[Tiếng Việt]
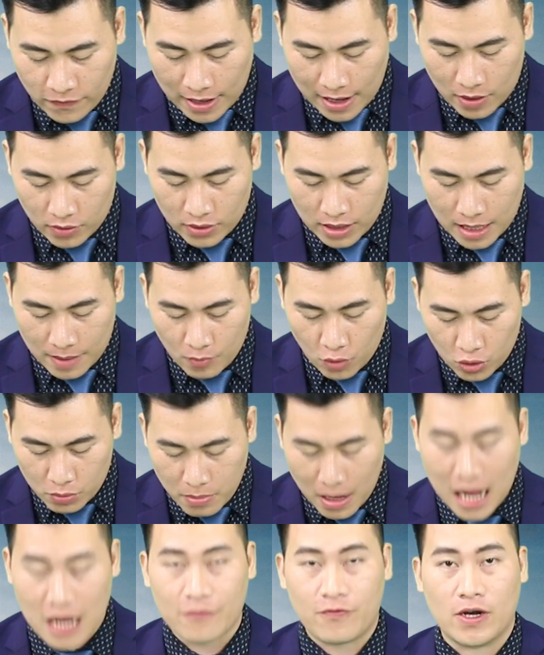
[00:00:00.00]
vào là
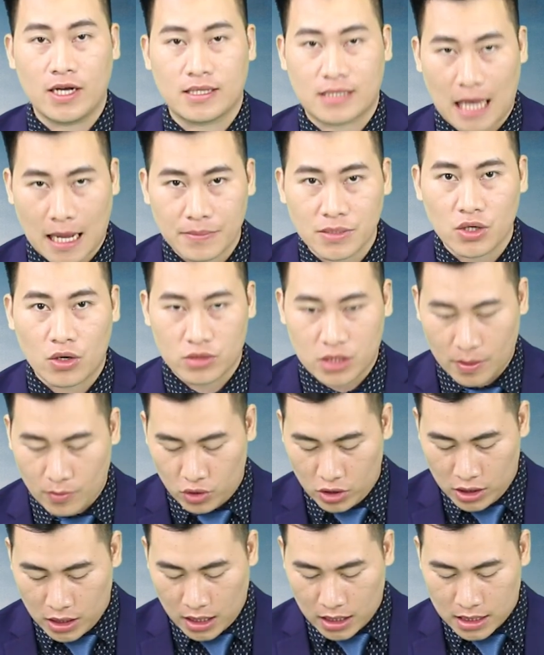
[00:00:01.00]
43,8 triệu đồng trên
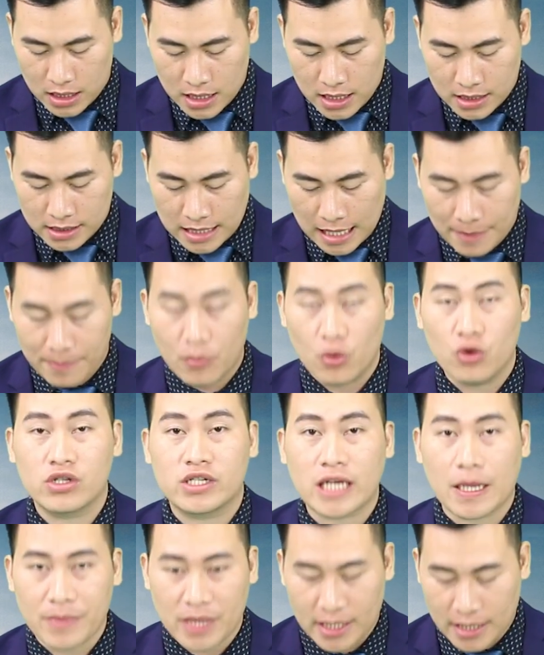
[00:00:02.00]
một lượng, giảm
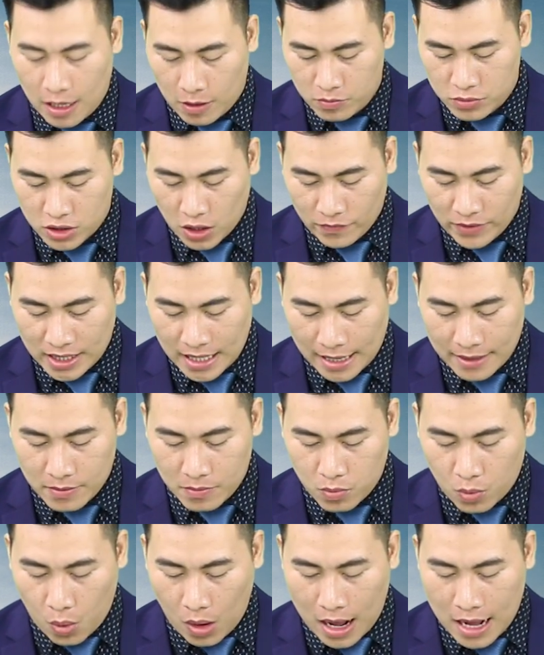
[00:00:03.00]
100.000 đồng so với ngày
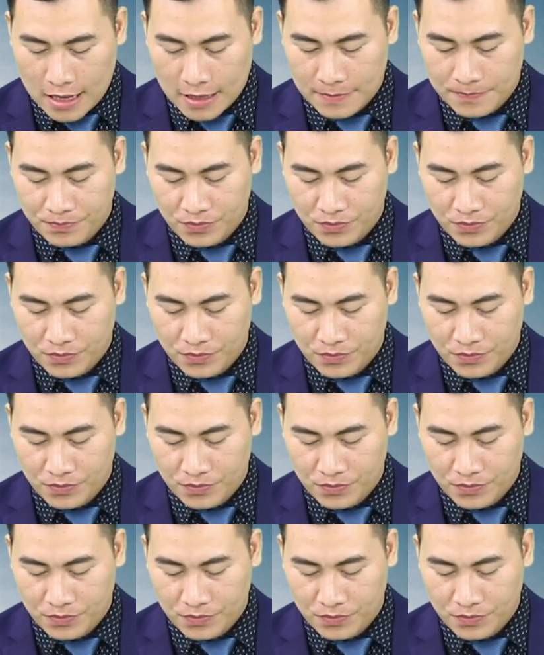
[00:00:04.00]
hôm qua